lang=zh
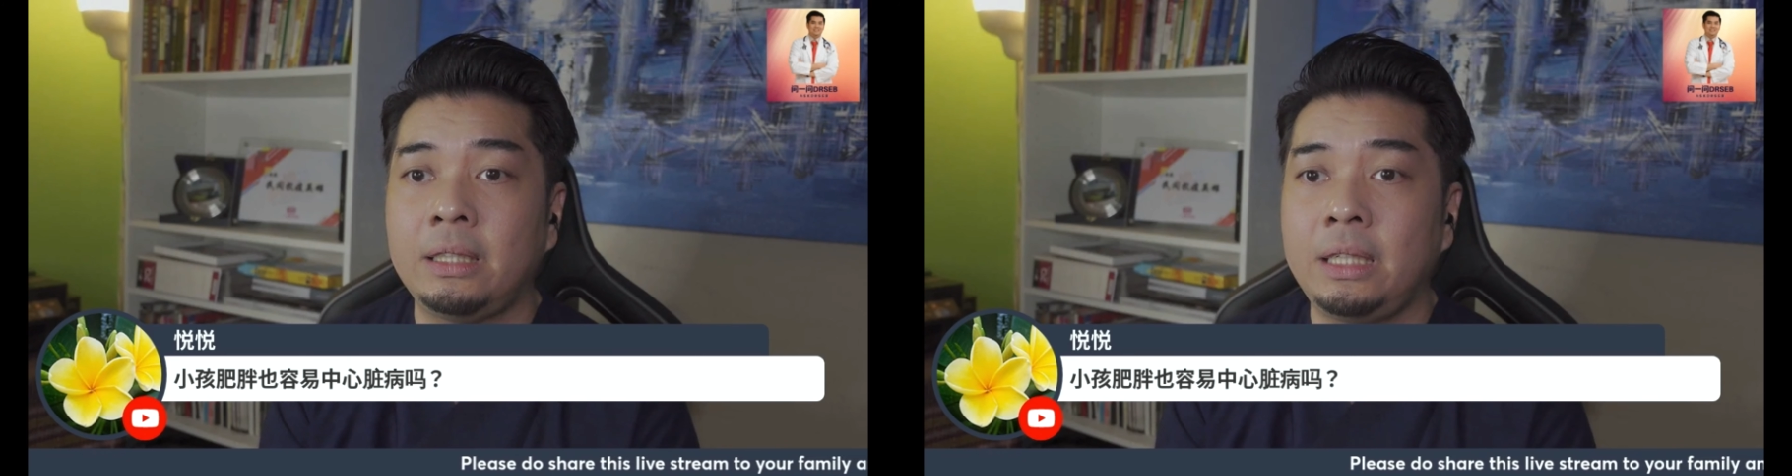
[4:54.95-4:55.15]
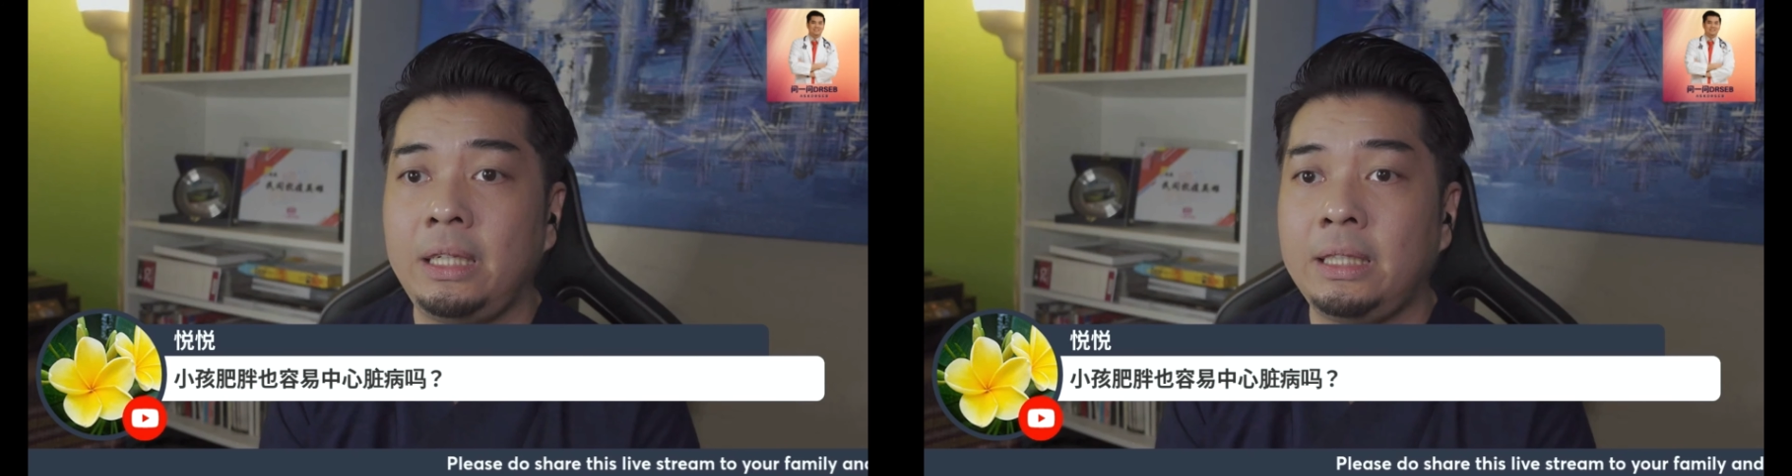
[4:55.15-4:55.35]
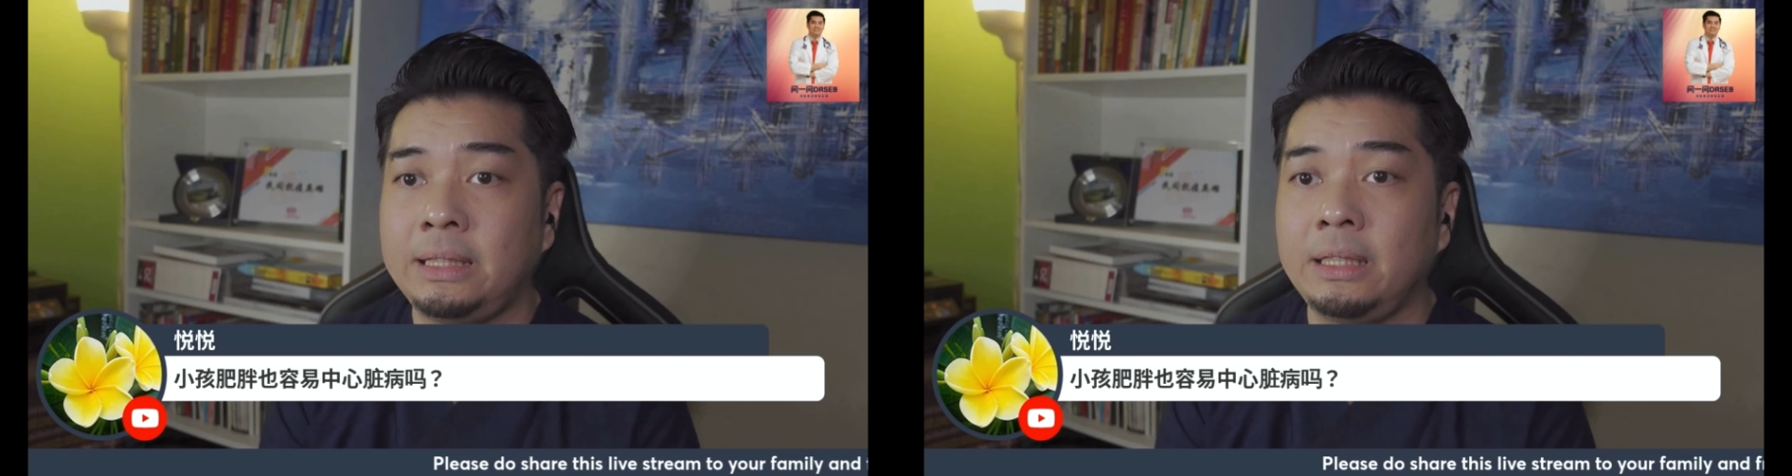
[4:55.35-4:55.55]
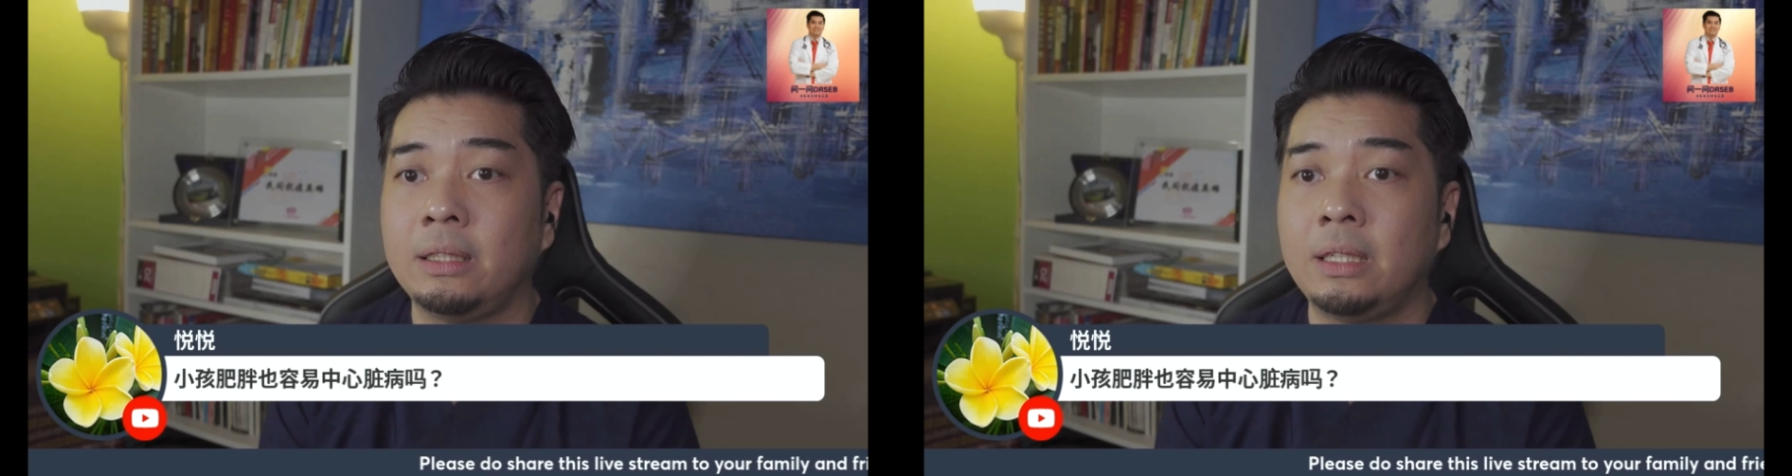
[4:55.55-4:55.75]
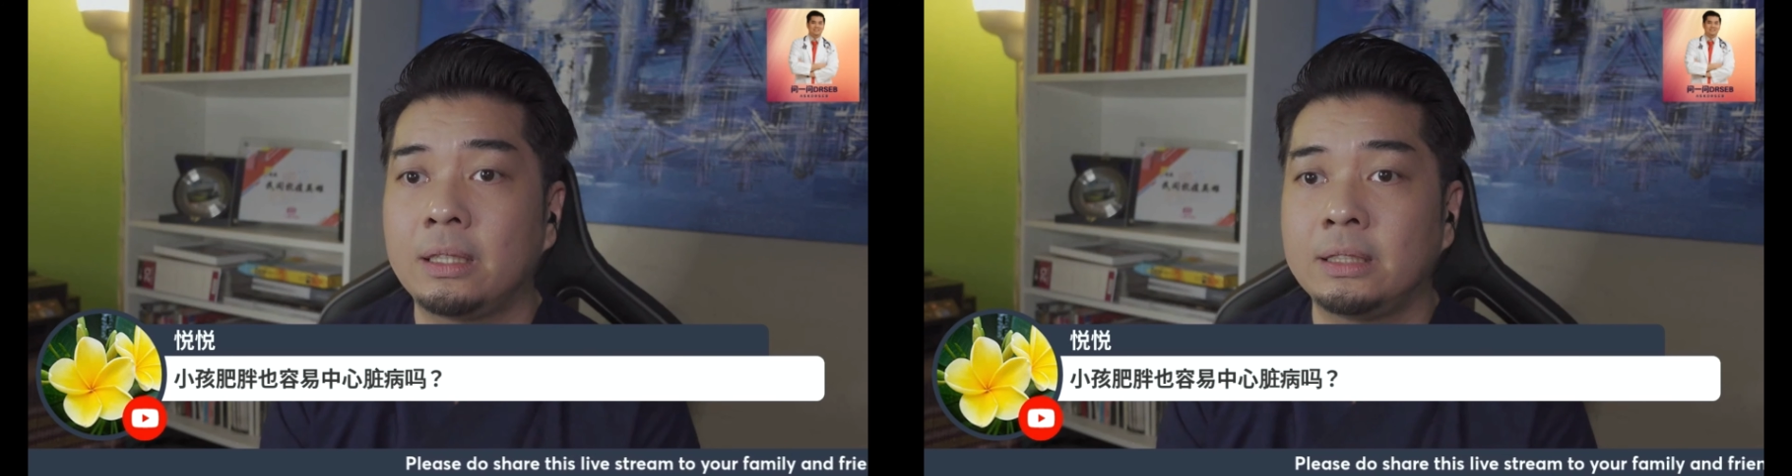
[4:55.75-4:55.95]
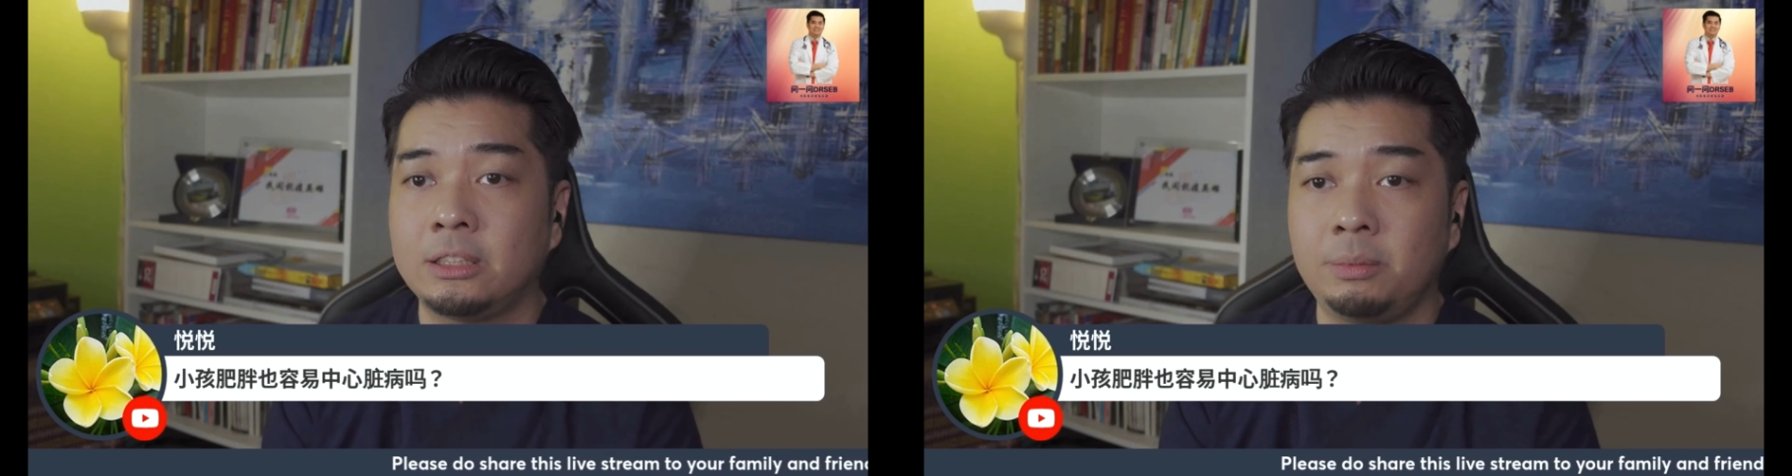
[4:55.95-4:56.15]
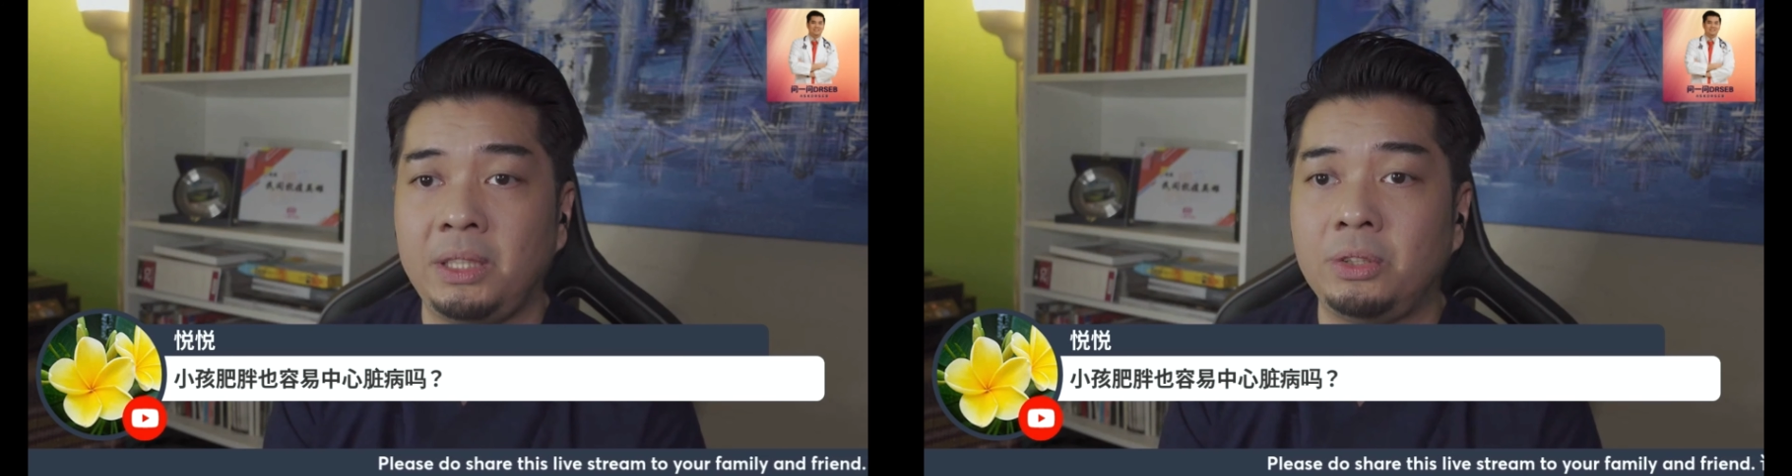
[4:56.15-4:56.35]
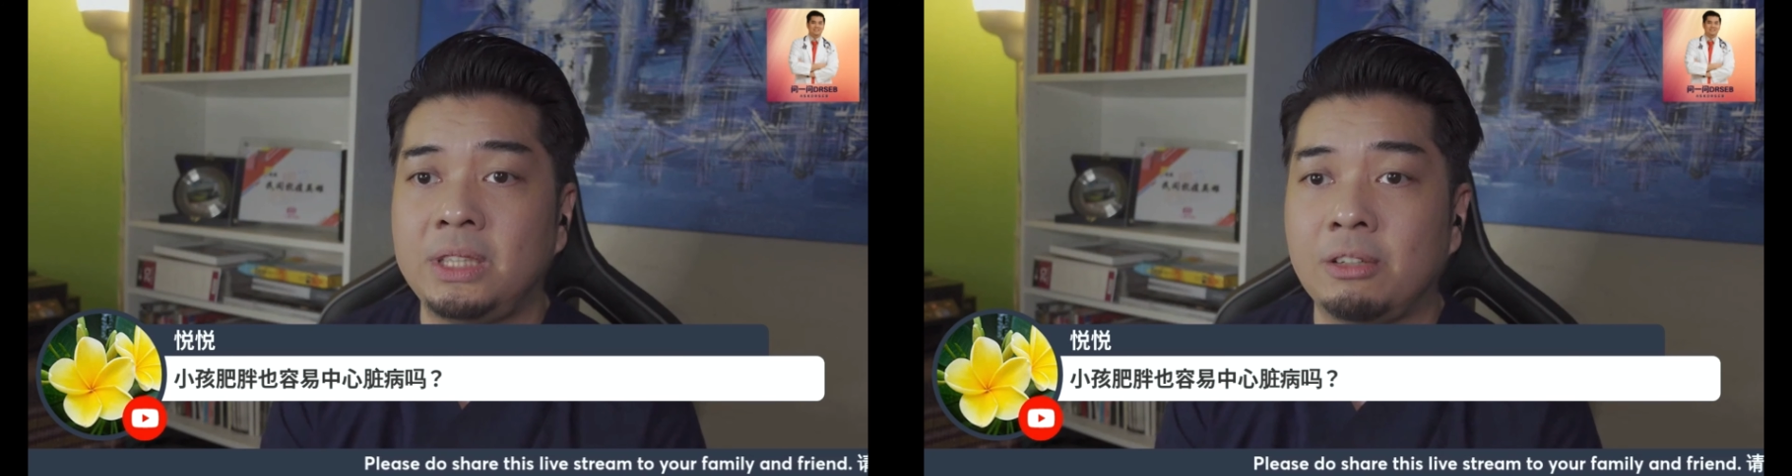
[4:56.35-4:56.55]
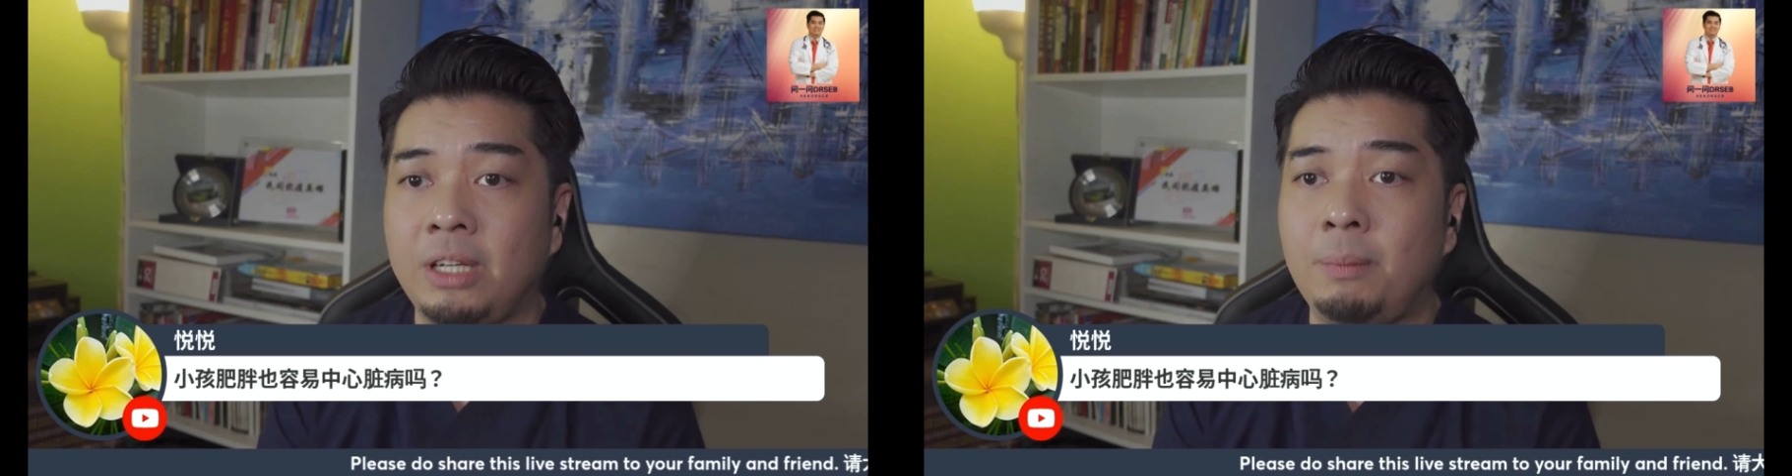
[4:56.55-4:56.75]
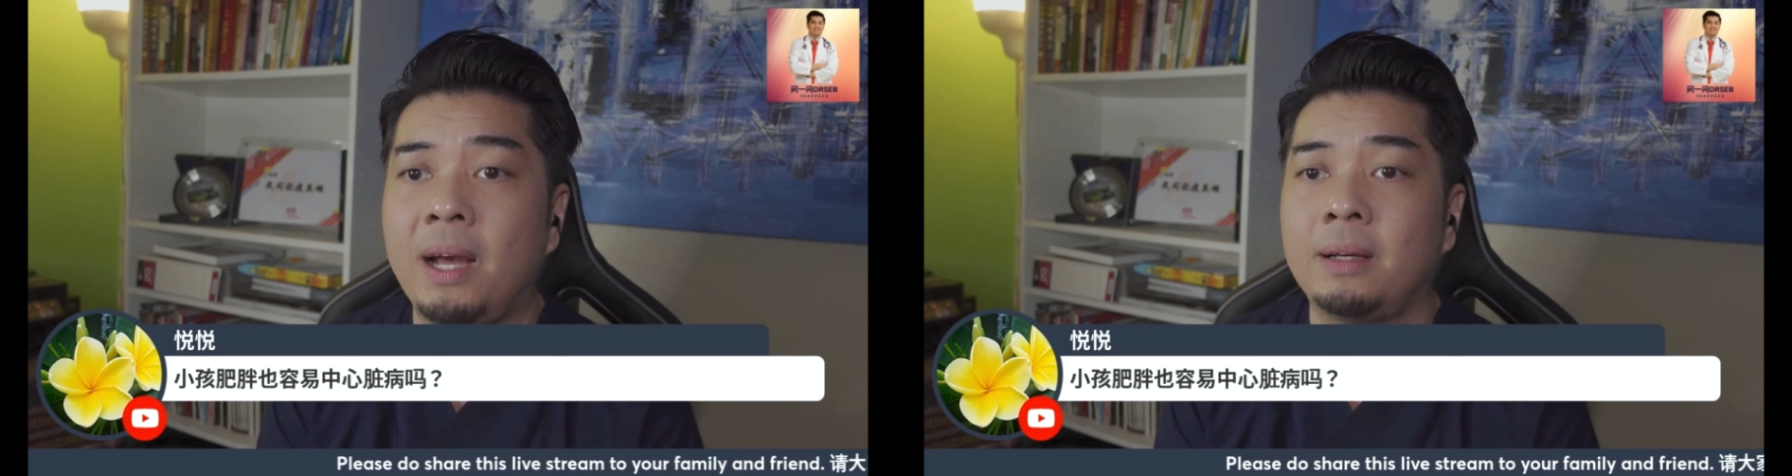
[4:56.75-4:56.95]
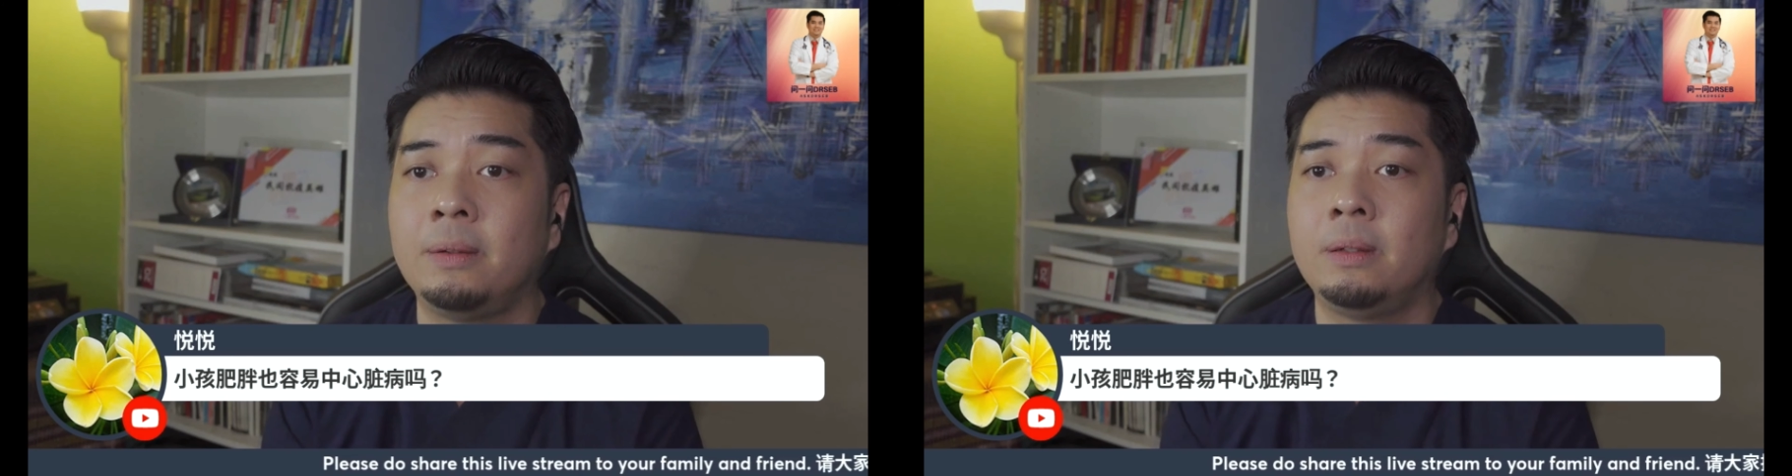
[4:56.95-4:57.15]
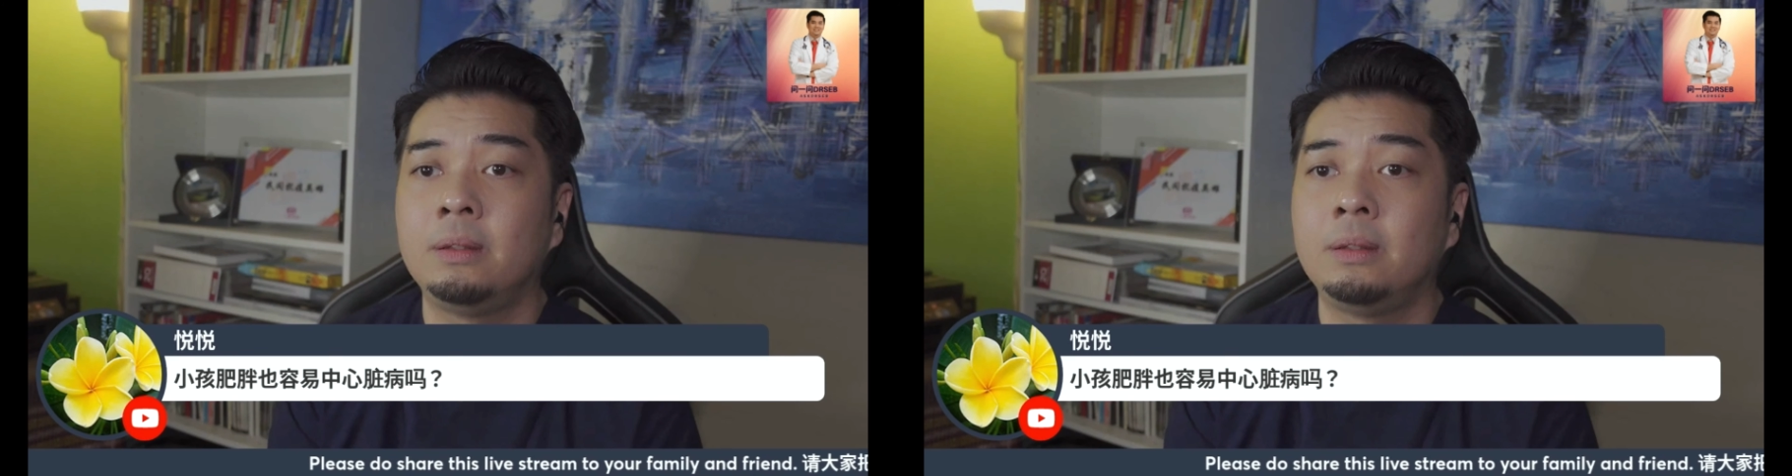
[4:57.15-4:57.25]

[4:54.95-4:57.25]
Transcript: 第一集的那个视频就讲肥胖，